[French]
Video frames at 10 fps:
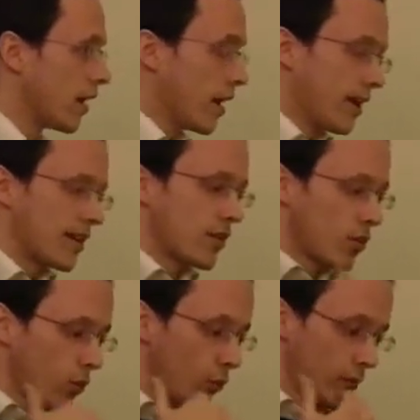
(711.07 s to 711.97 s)
Et, ils se
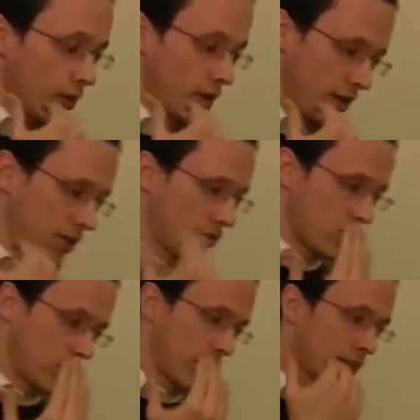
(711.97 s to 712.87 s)
je ne
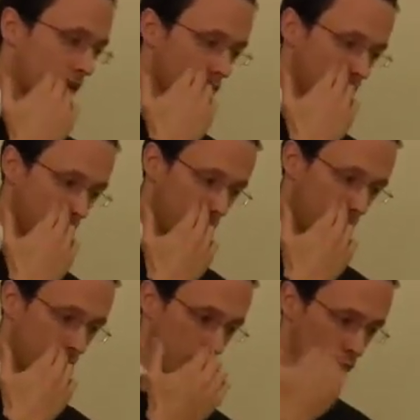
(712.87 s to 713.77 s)
sais pas s'ils
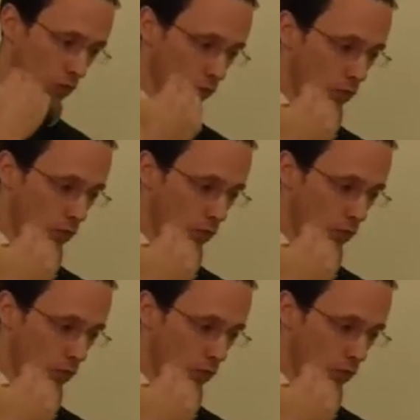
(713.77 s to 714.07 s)
savent ce que